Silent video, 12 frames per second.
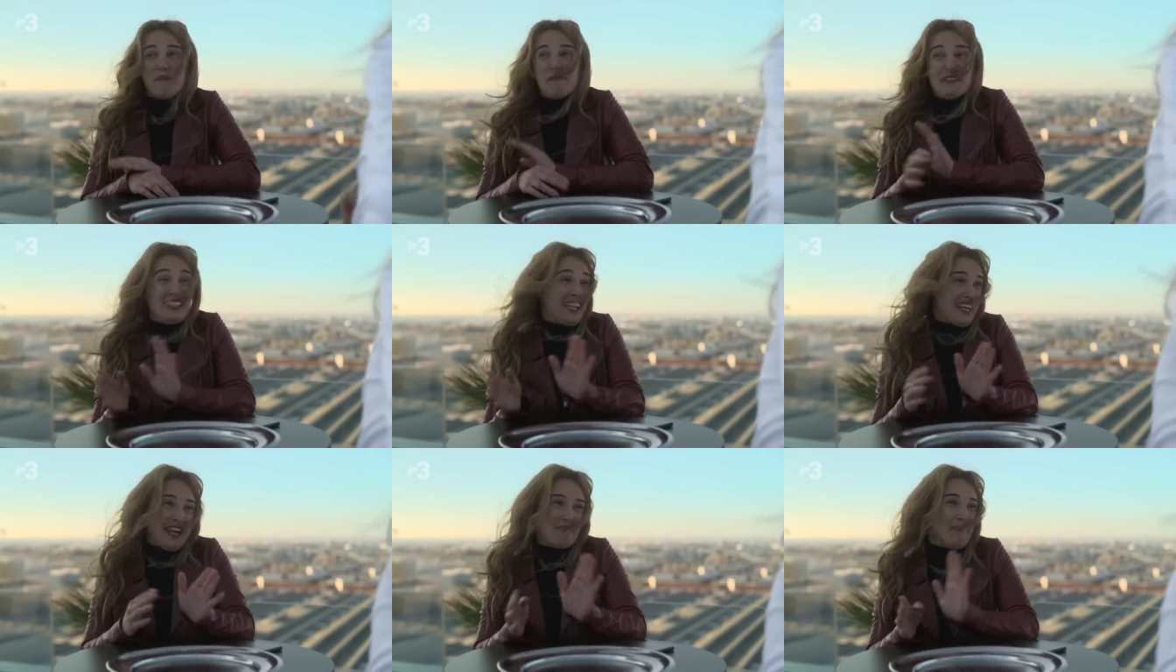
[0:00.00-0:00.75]

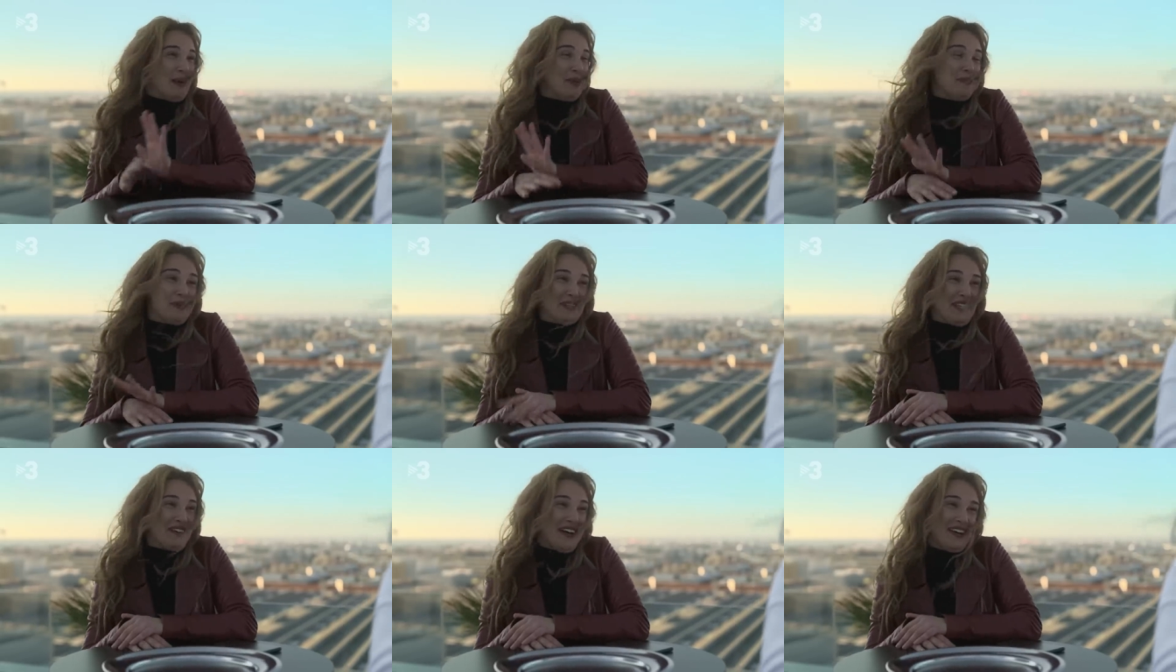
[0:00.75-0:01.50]
Visita relámpago por
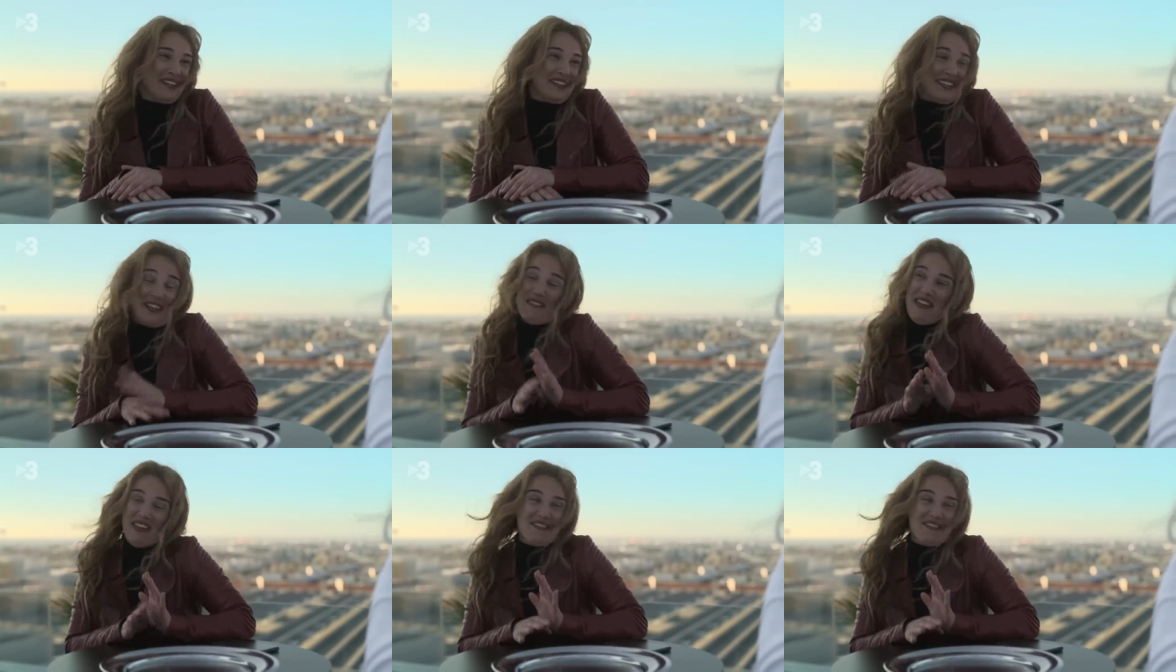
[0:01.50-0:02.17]
trabajo, ya me